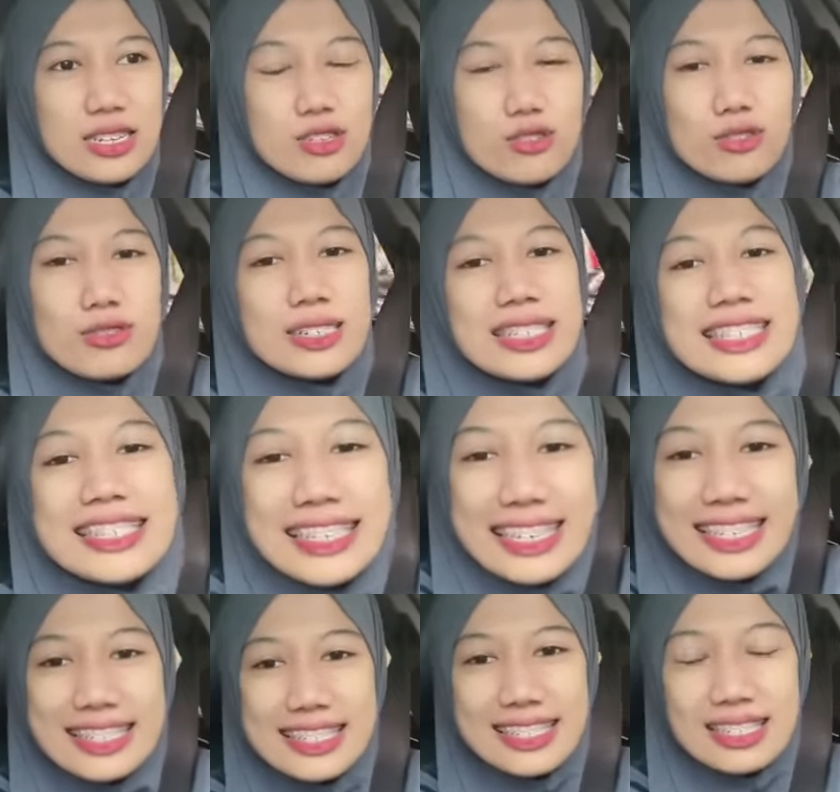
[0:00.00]
disuruh ke
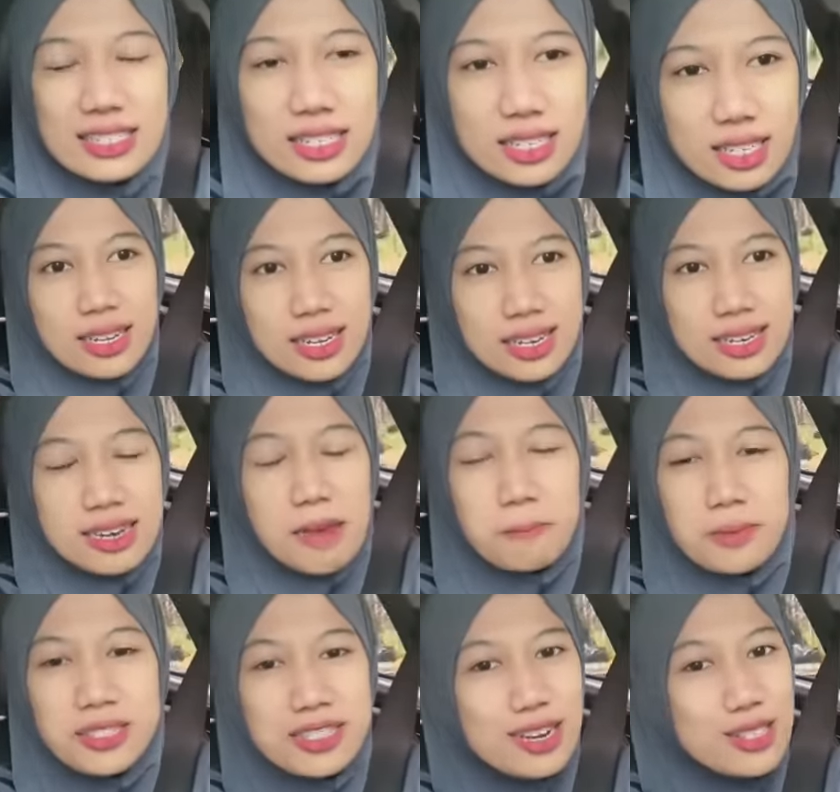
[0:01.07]
JIS
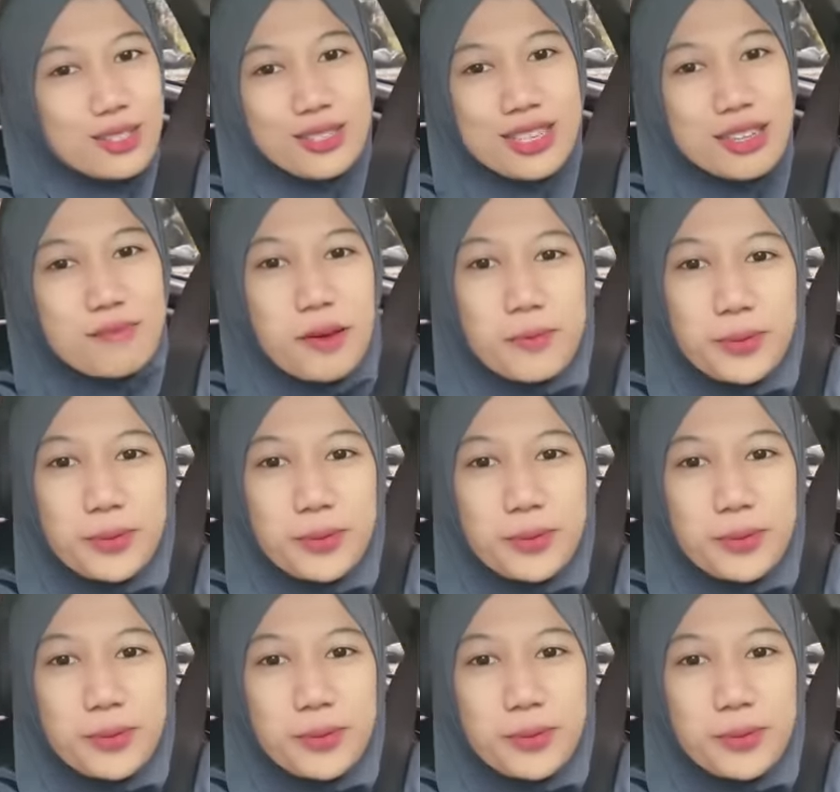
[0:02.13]
dapat 150000